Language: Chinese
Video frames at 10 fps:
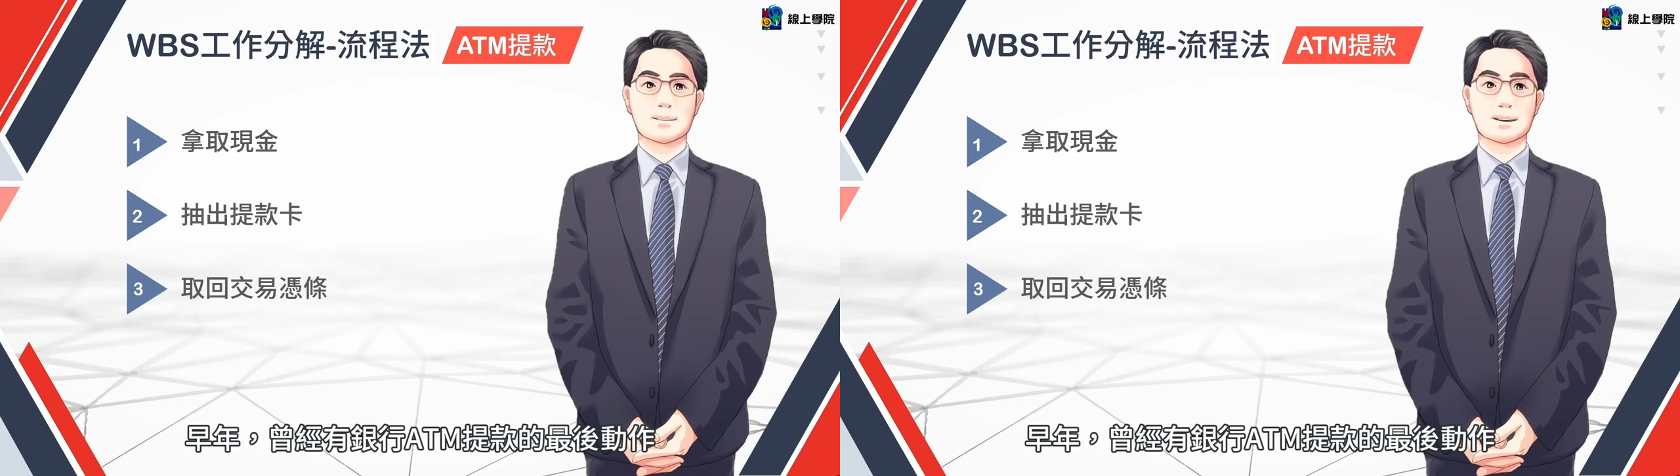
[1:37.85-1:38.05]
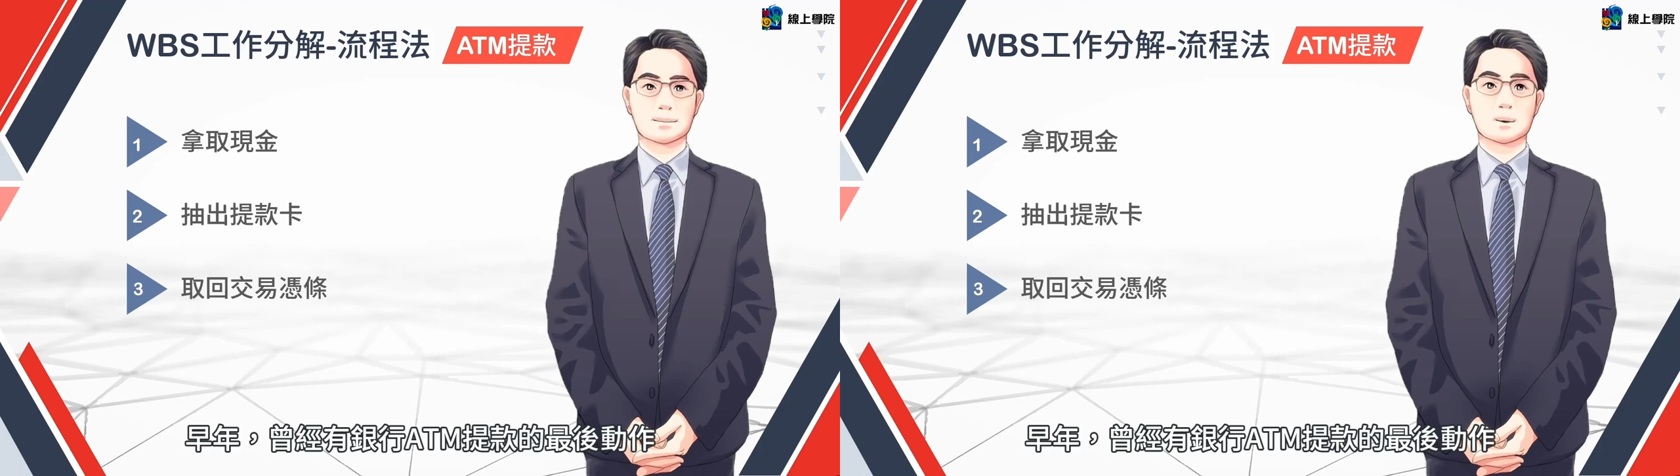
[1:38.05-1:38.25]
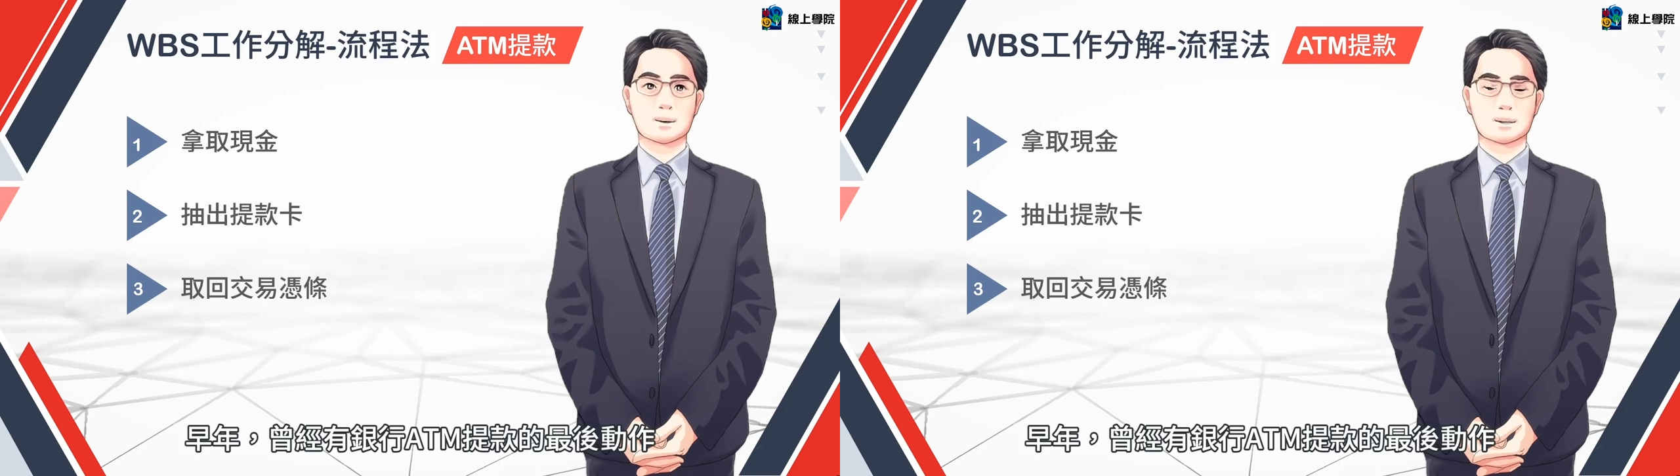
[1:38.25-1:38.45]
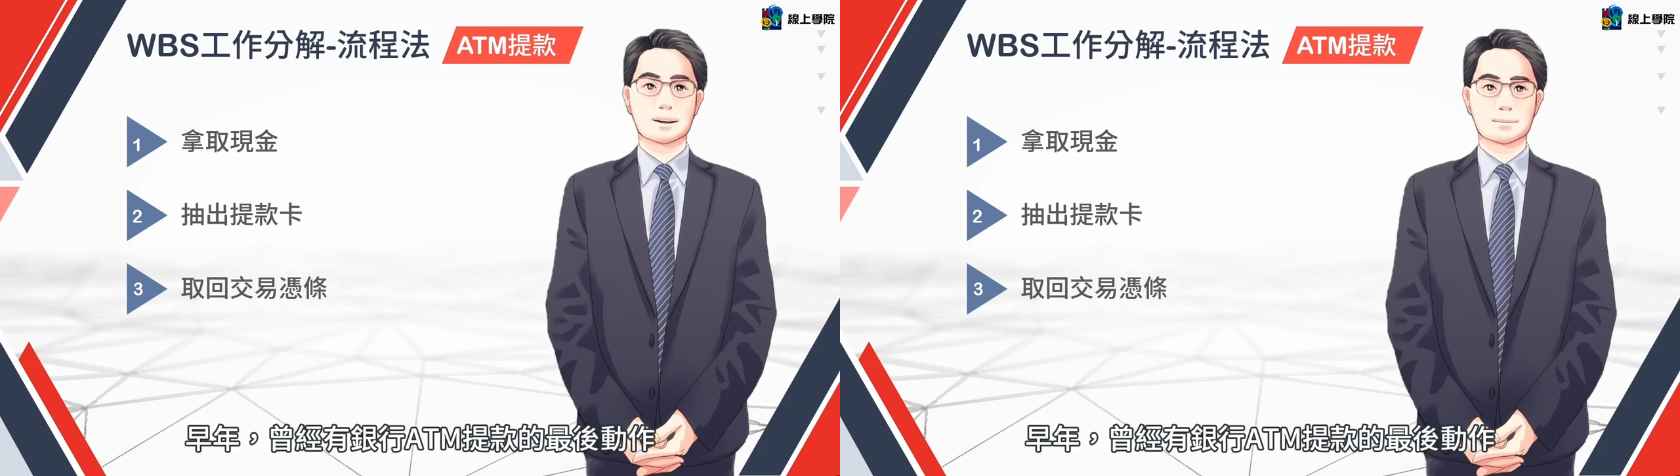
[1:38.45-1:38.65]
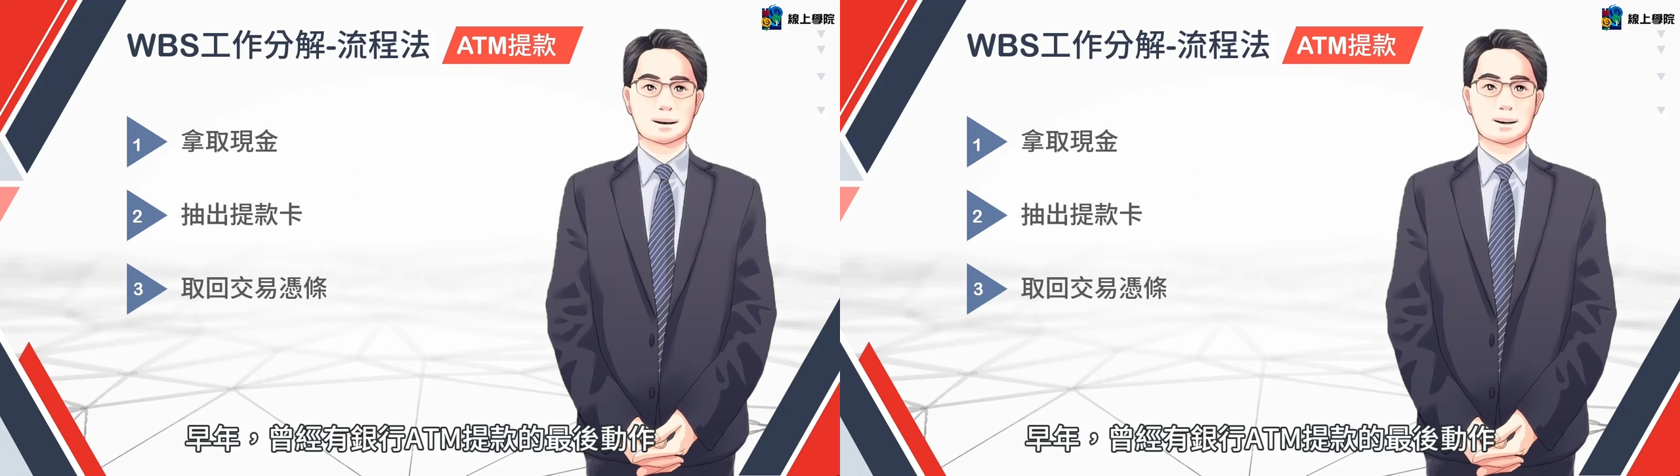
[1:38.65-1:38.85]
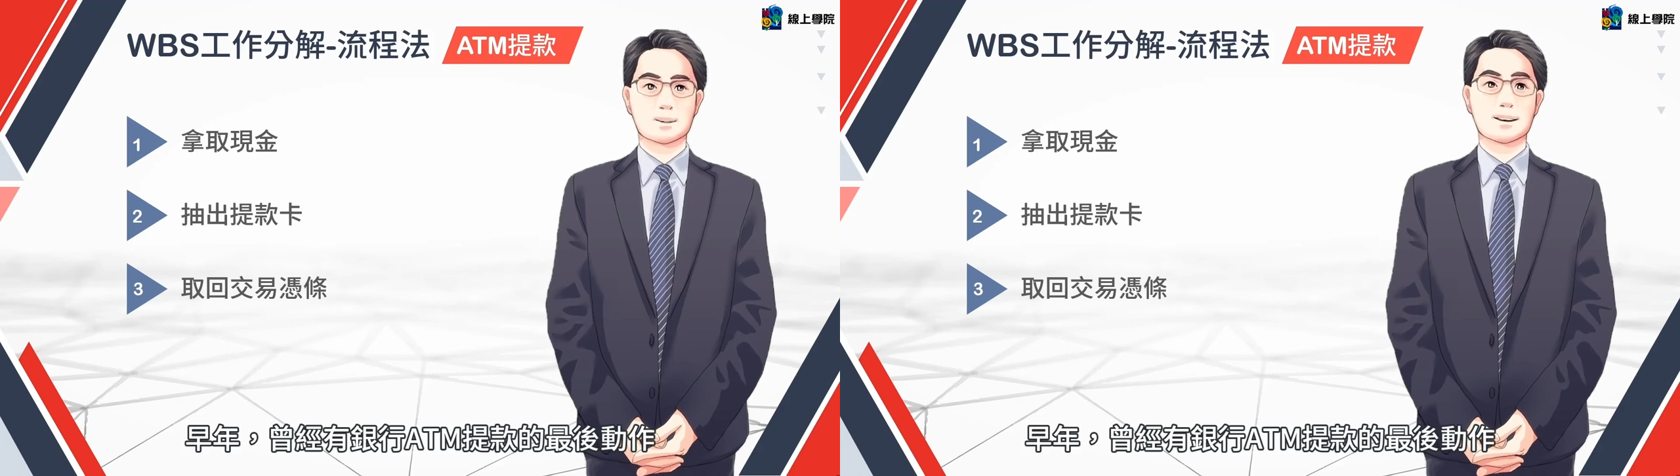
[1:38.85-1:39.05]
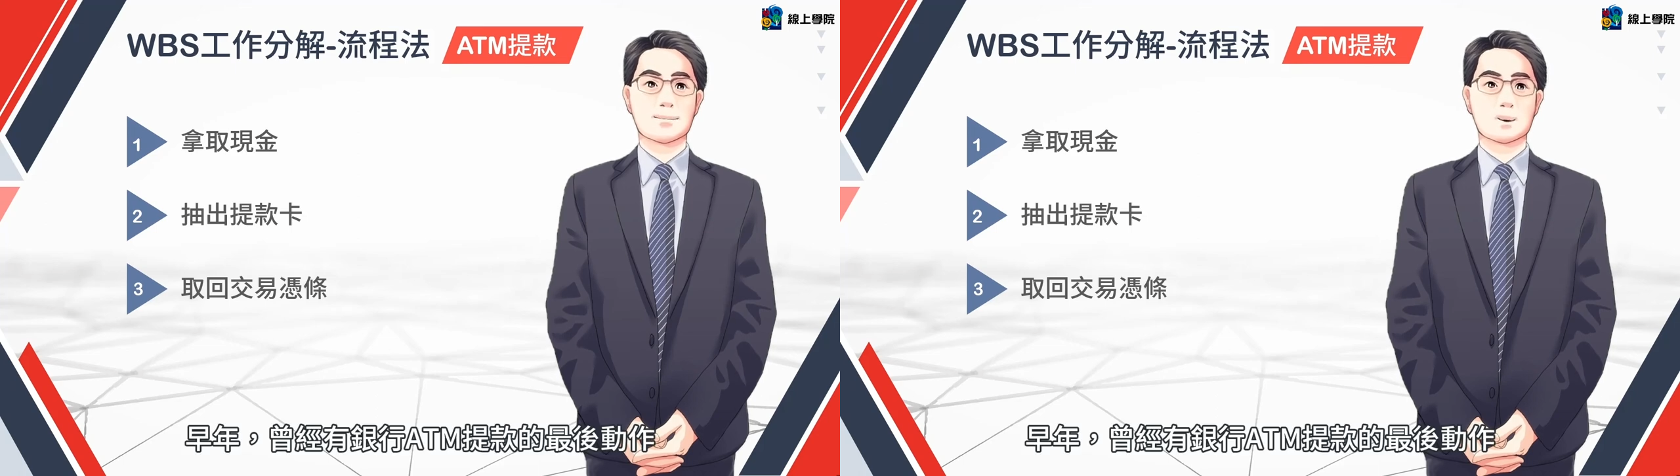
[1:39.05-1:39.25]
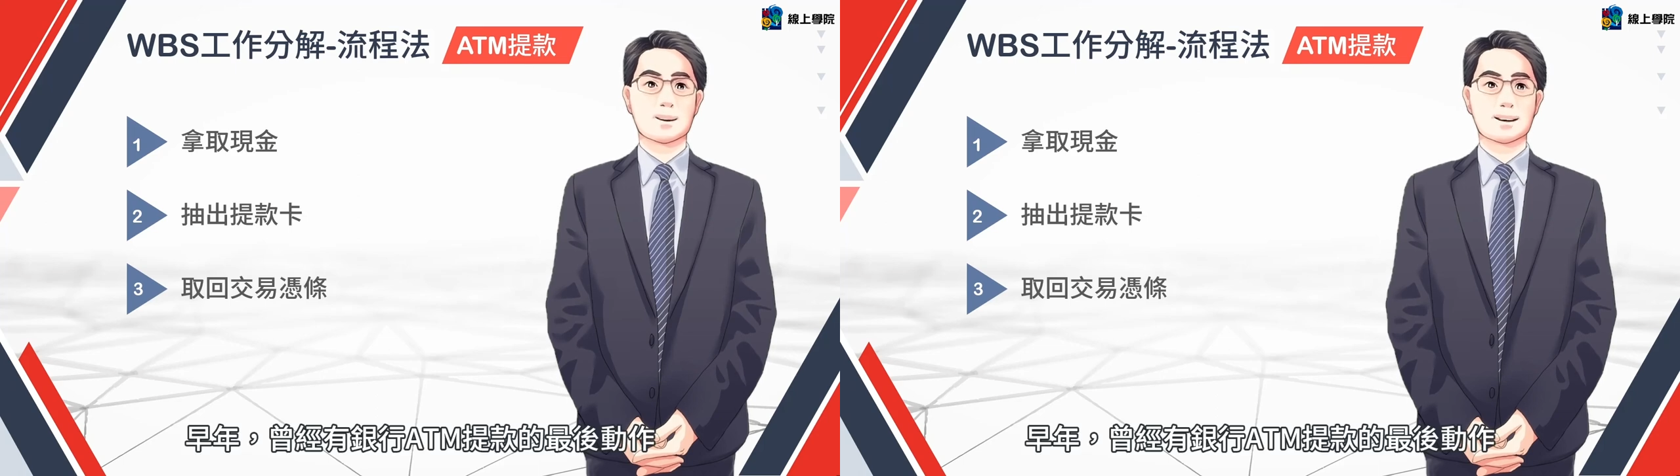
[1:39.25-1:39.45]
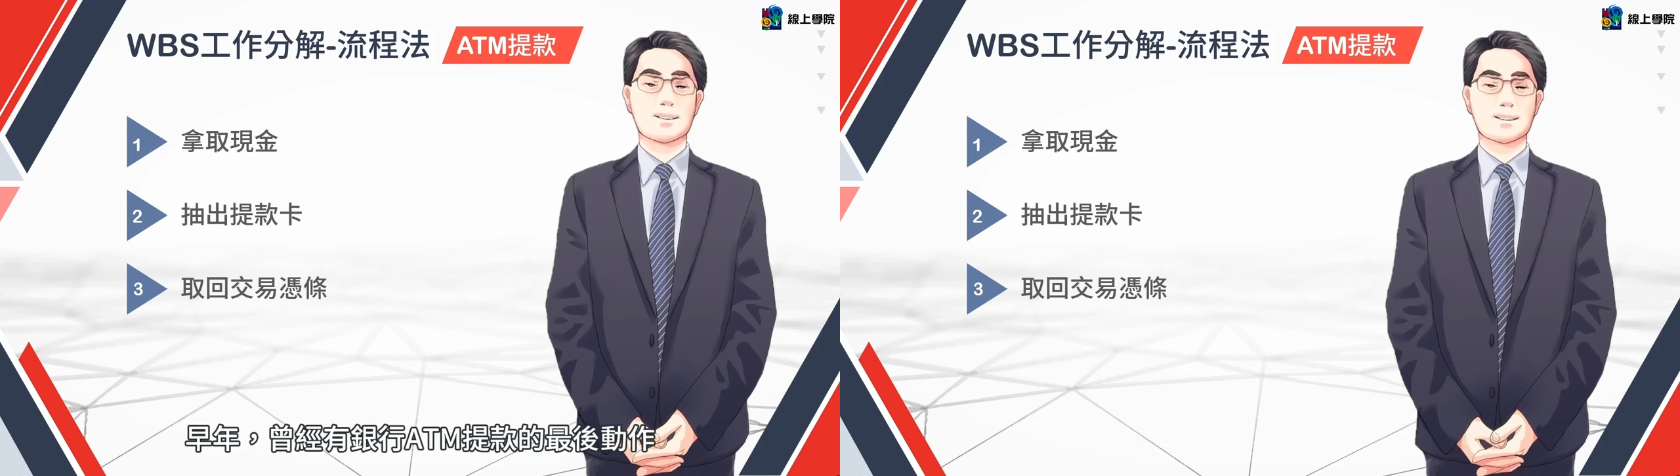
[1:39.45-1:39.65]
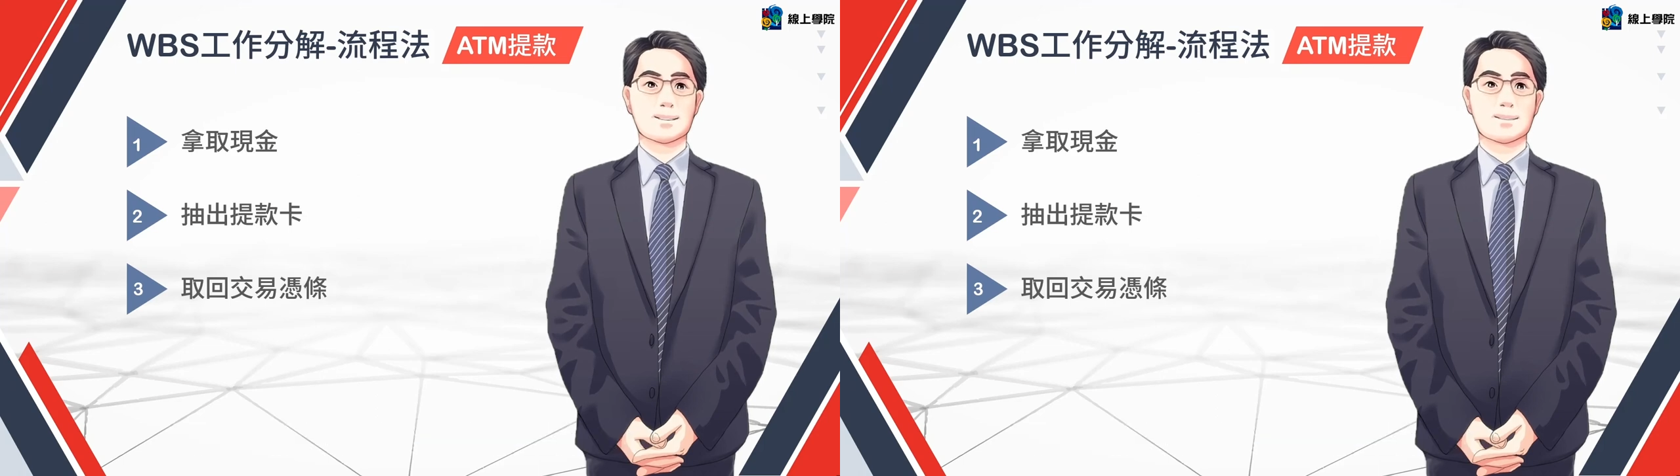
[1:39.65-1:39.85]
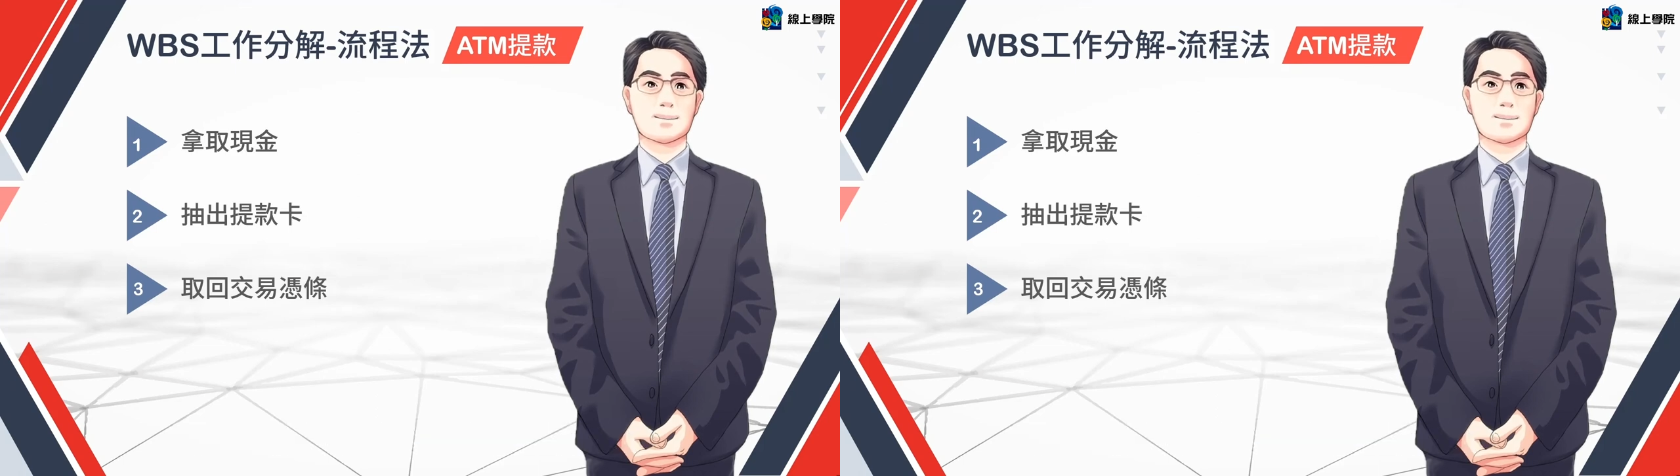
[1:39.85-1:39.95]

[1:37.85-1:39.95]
ATM 提款的最后动作